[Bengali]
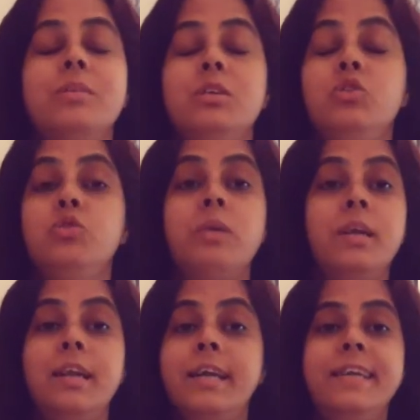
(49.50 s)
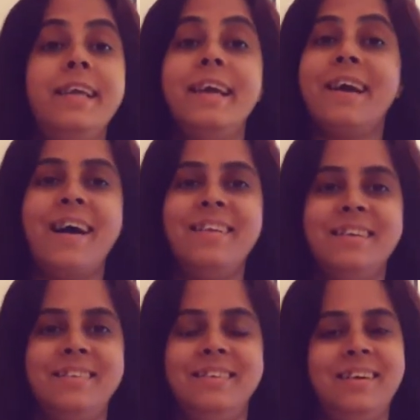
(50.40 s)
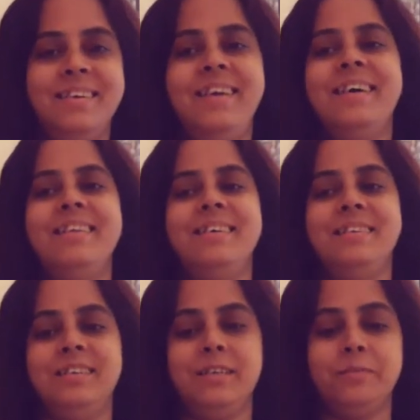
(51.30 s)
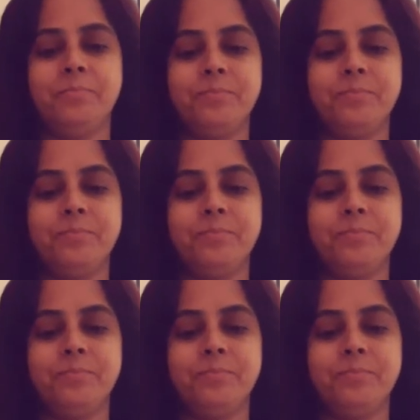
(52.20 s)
কিন্তু মানে না টেকা যাচ্ছে না টেকা যাচ্ছে না